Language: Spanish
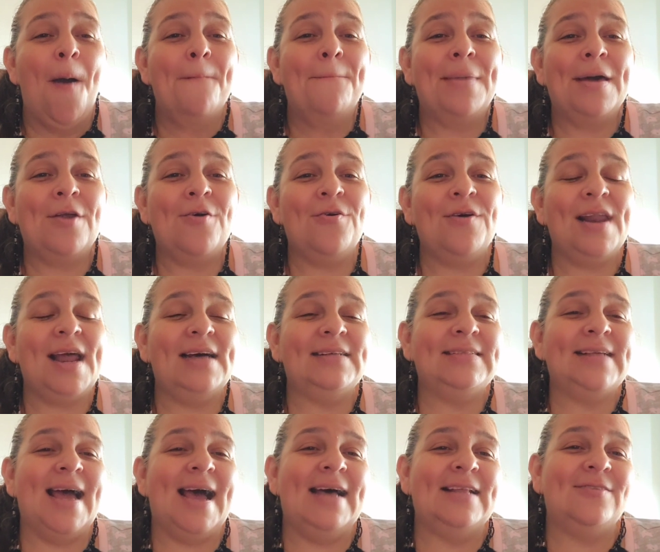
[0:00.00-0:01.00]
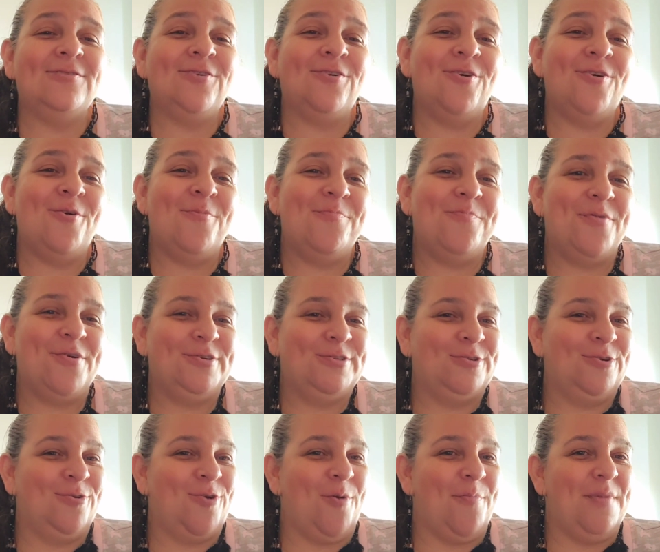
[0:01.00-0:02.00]
Pero gracias a todos por
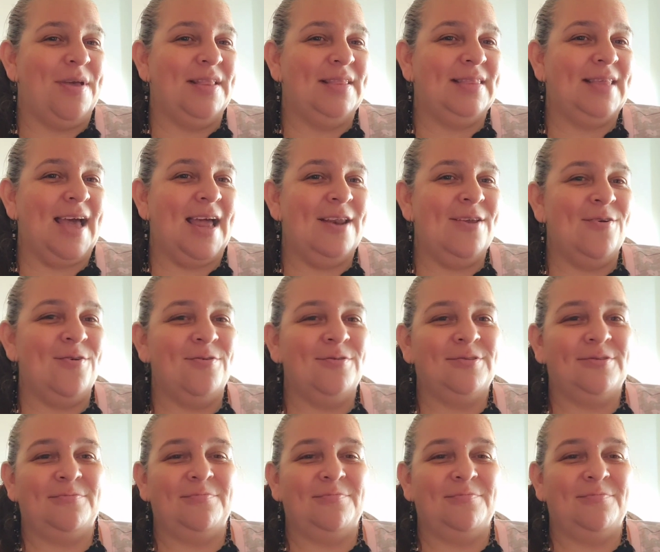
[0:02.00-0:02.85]
sus comentarios.